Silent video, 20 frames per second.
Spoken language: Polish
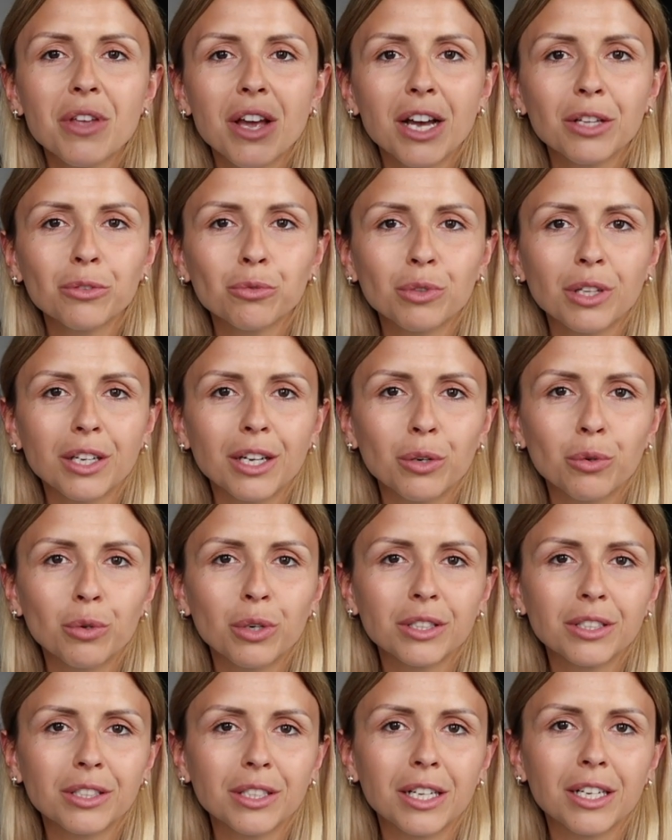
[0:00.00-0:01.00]
A tutaj
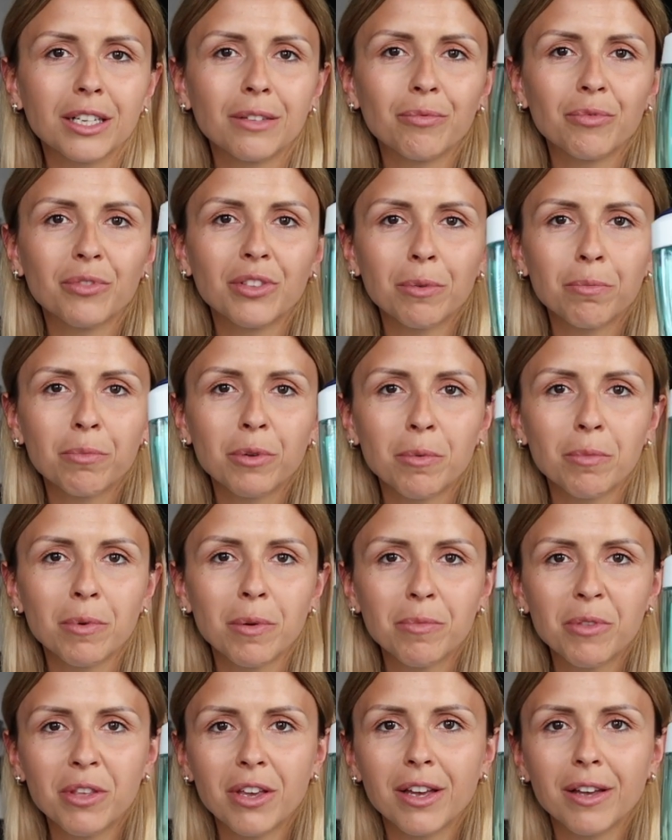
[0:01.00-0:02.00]
akurat ten, ten
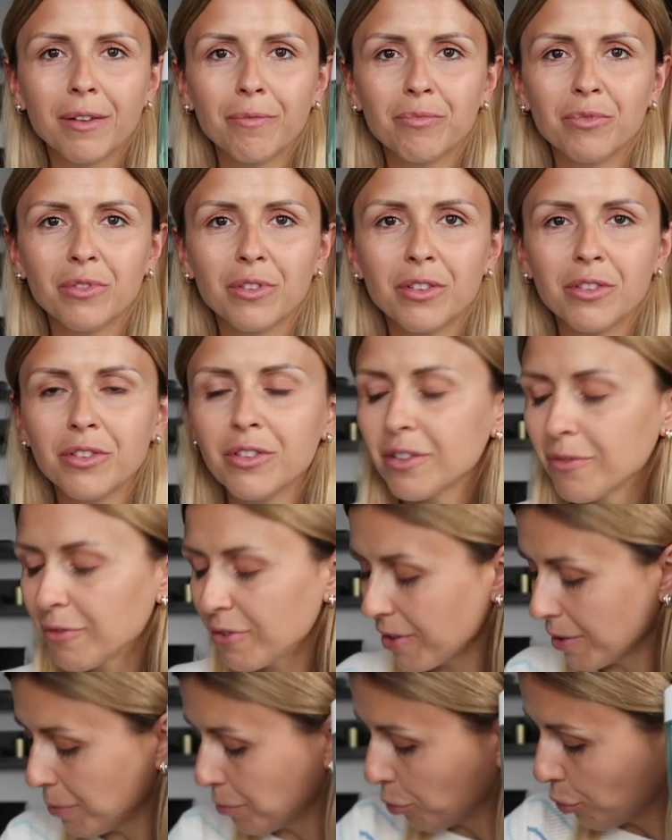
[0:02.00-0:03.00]
problem nie, nie
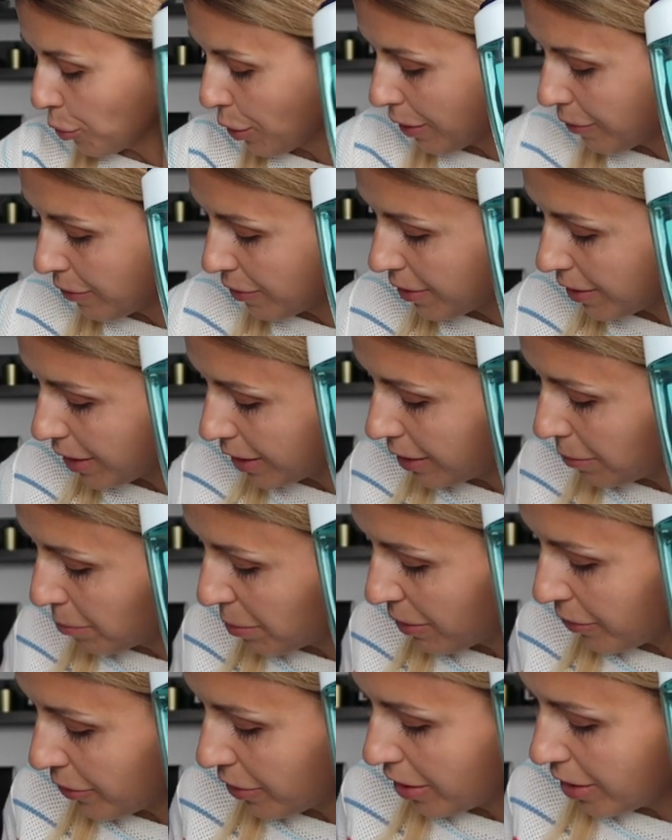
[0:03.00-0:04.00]
występuje, więc tak
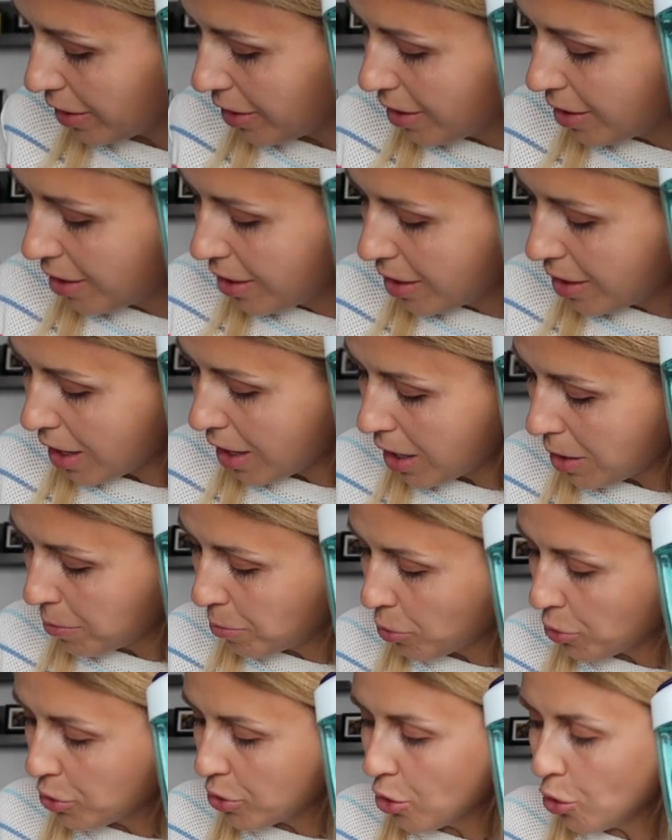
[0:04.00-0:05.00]
naprawdę
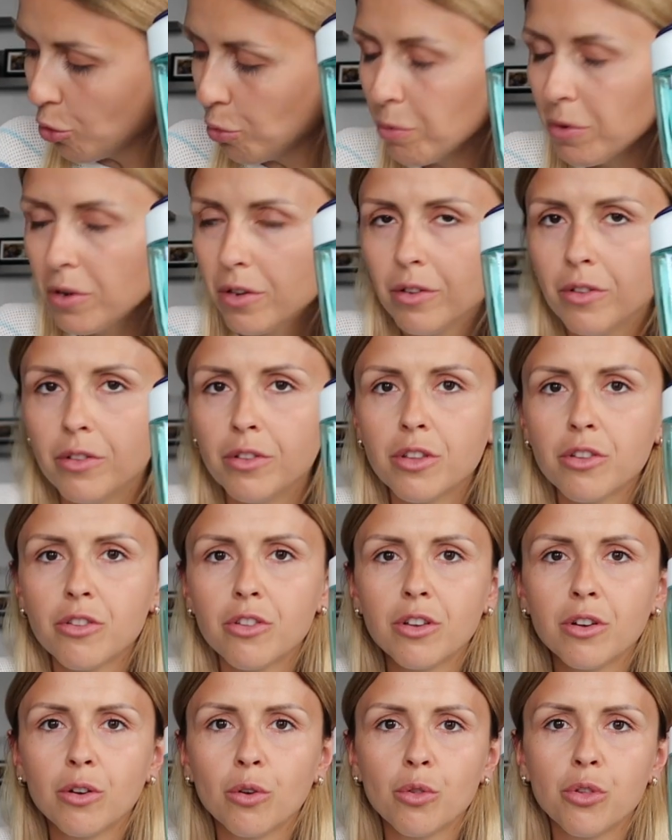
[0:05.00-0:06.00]
albo Joop,
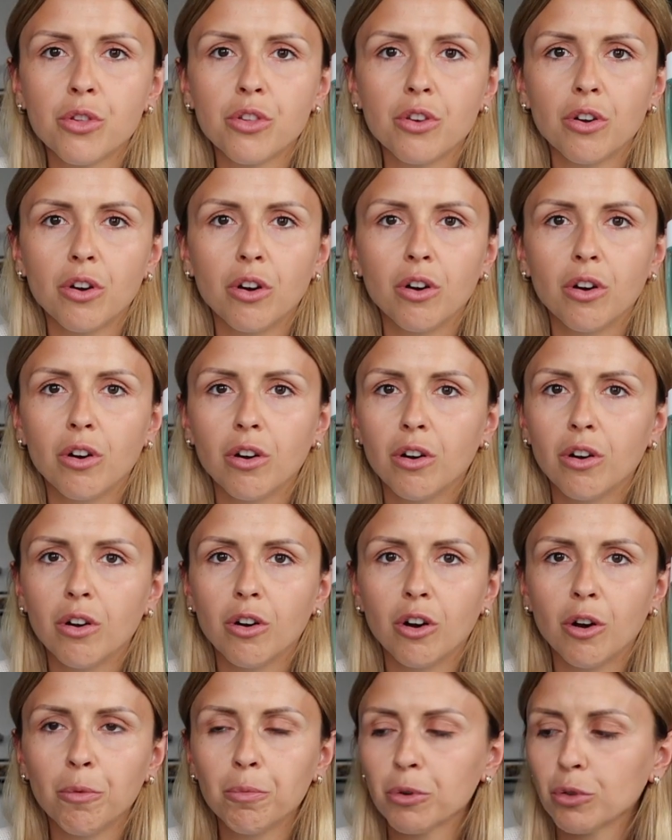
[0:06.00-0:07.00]
jeśli chodzi
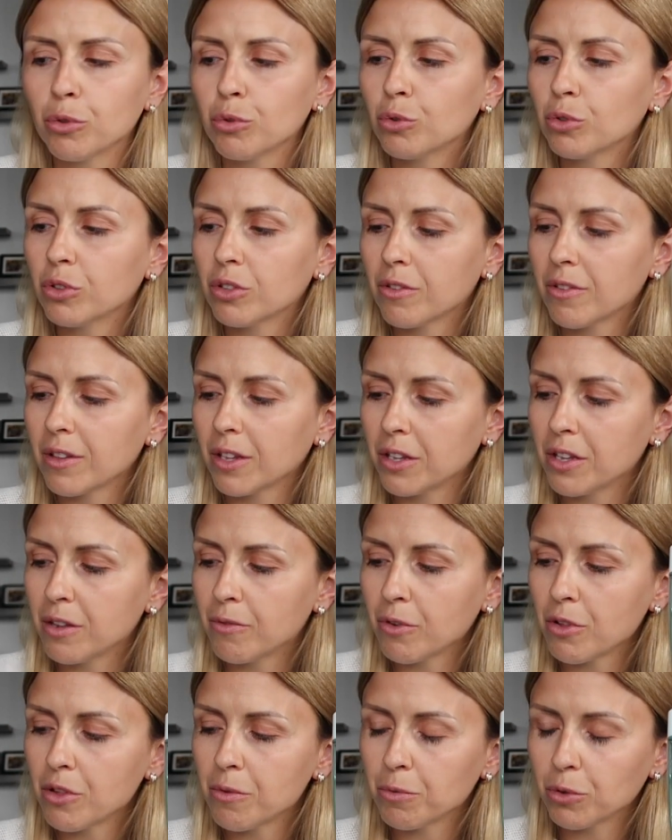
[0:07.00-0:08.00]
o, o produkty z takich
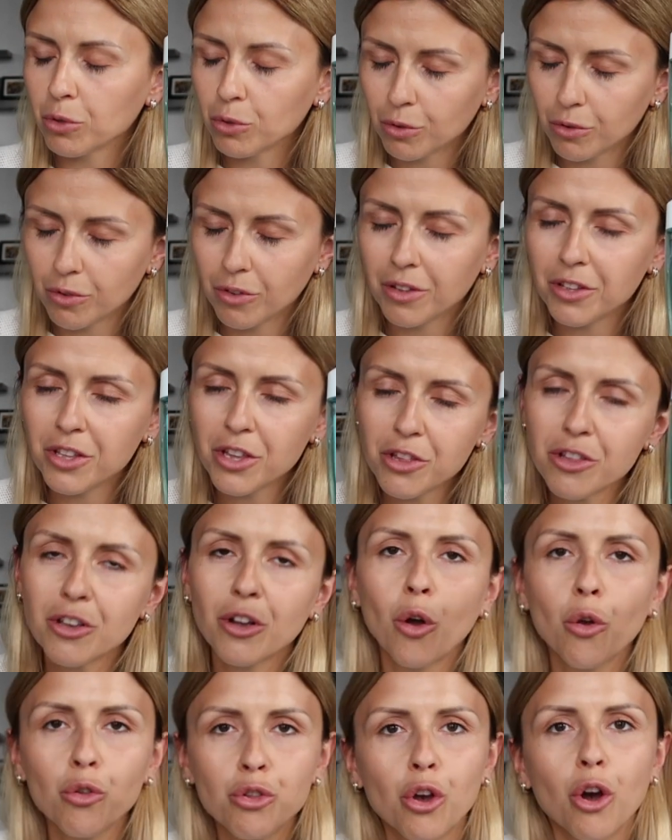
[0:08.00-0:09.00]
właśnie, jeśli
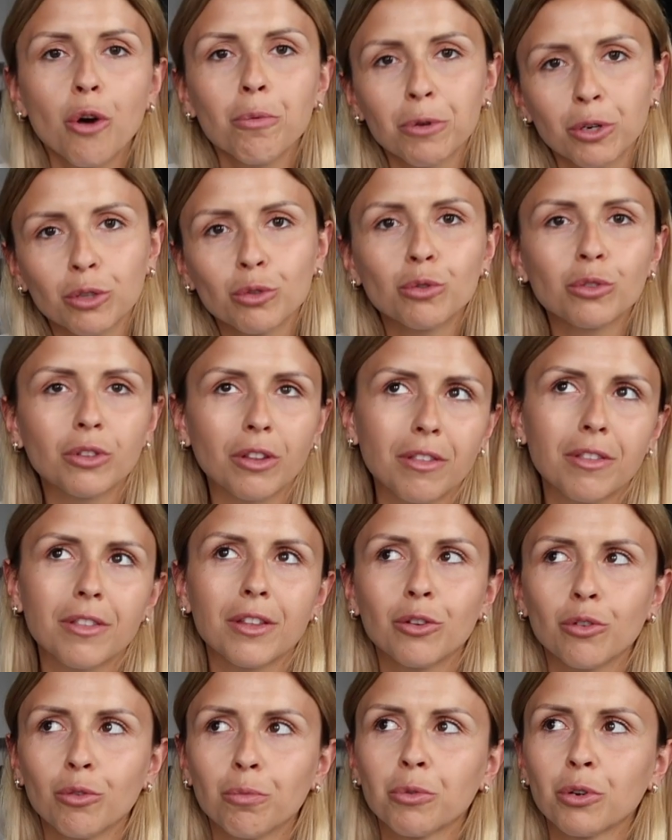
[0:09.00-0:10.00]
chodzi o produkty z
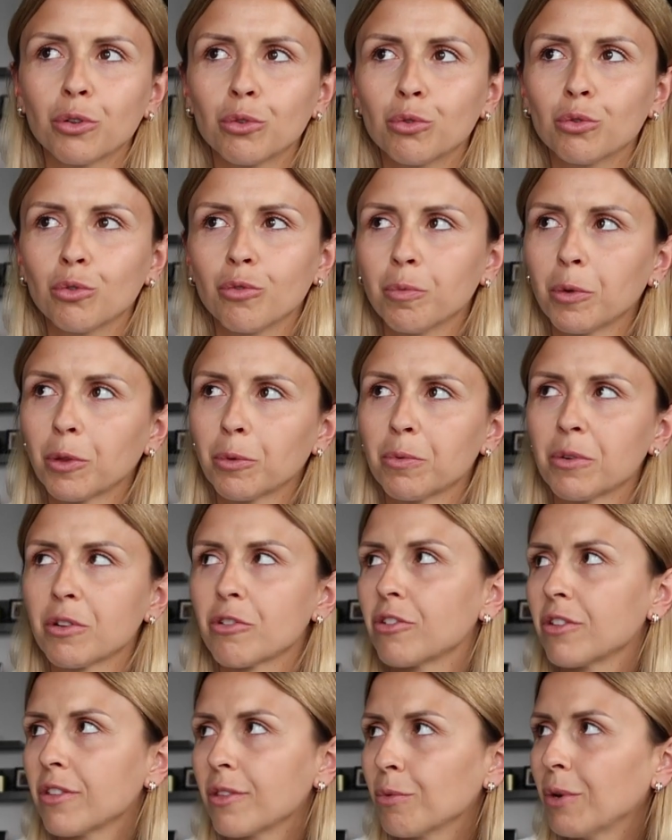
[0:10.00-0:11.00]
cyklu produktów pod
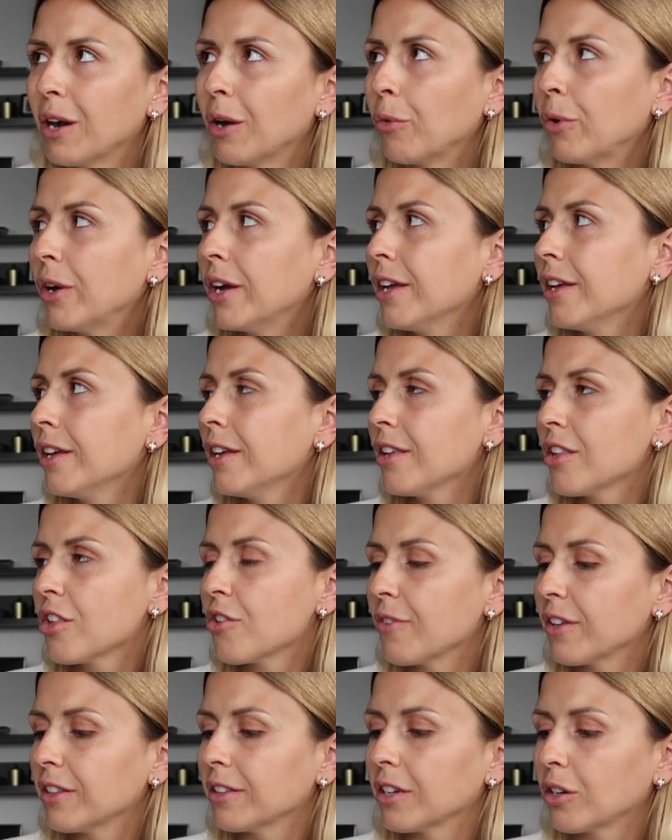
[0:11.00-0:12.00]
prysznic, wow,
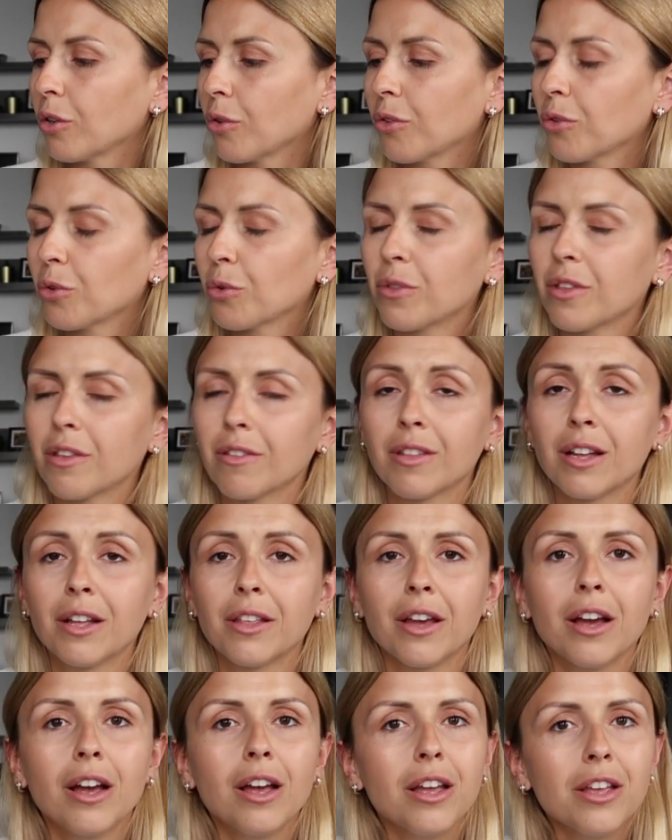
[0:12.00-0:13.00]
świetna konstrukcja
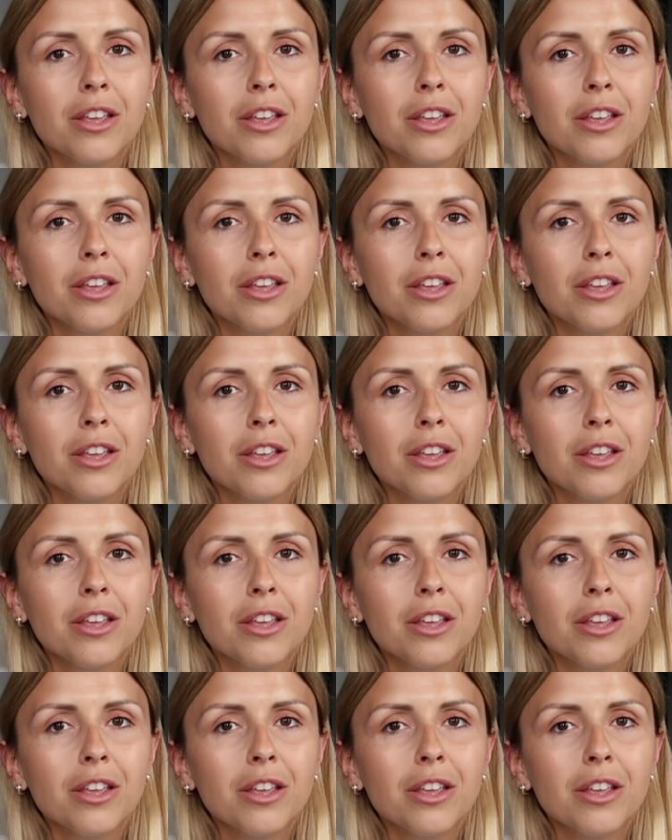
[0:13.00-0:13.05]
zdania.